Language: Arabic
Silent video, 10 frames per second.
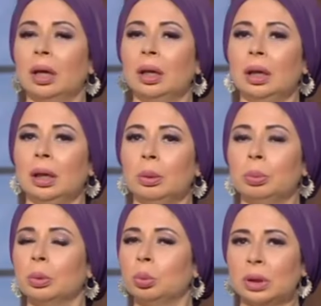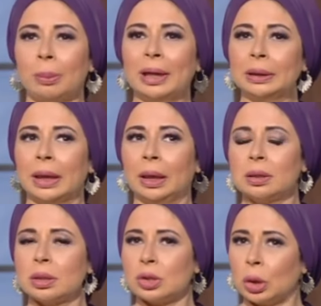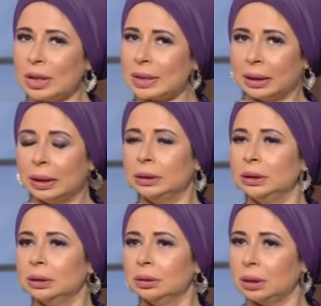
آه وطبعا كان صلاح السعداني